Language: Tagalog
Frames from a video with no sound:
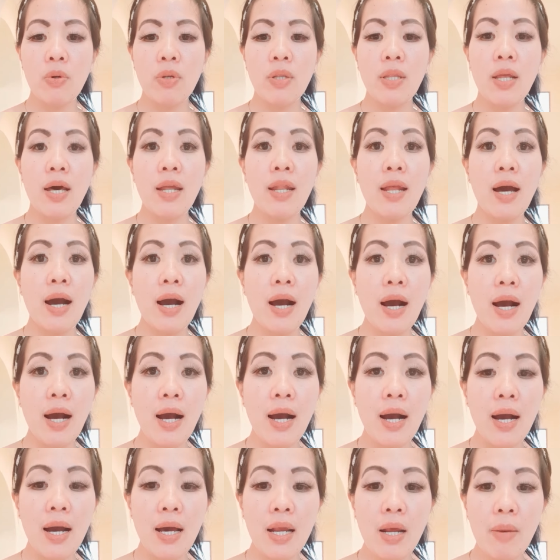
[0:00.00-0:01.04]
na
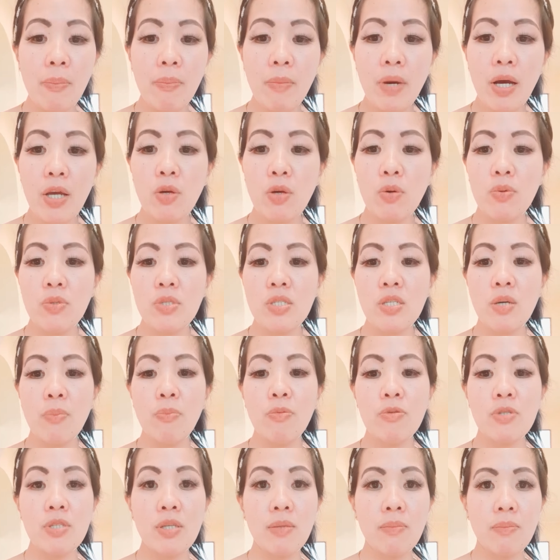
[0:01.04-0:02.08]
nahaharap ngayon sa
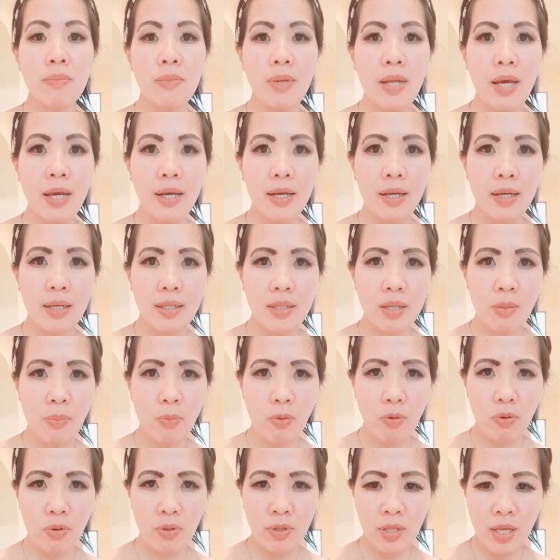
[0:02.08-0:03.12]
posibleng
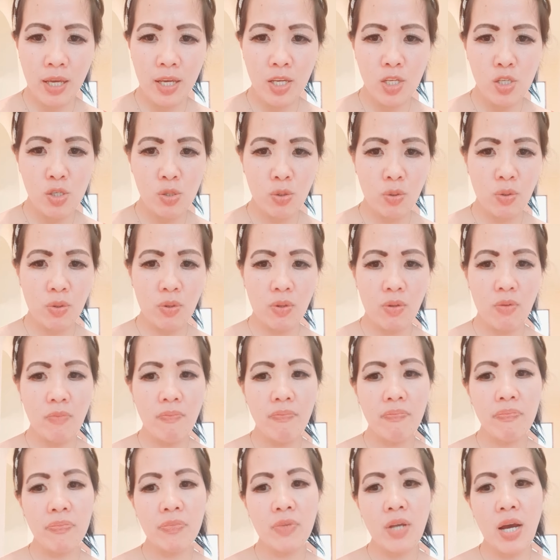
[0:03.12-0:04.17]
deportation
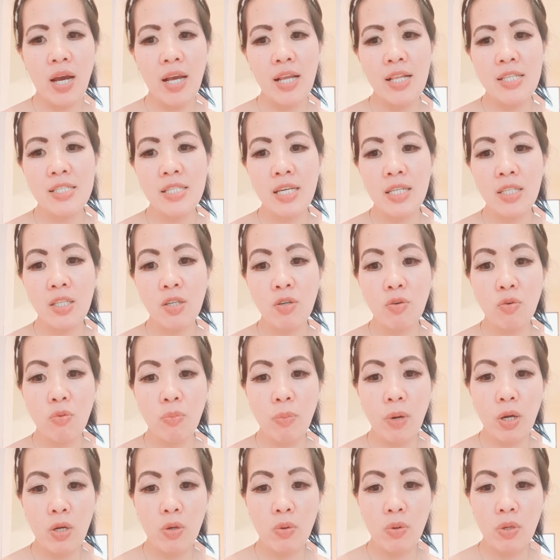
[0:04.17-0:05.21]
dahil sa di
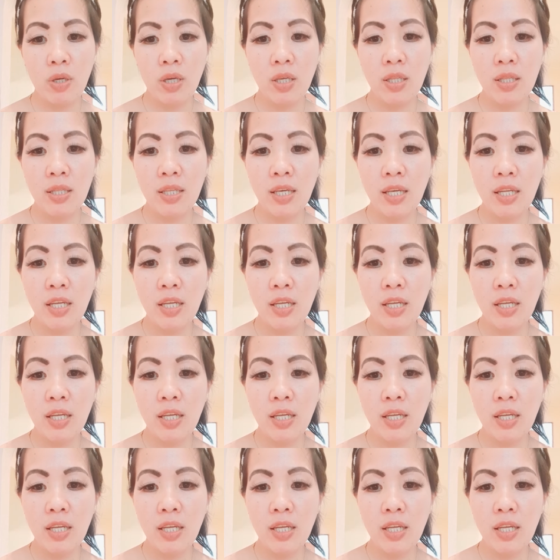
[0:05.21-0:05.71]
umano'y hindi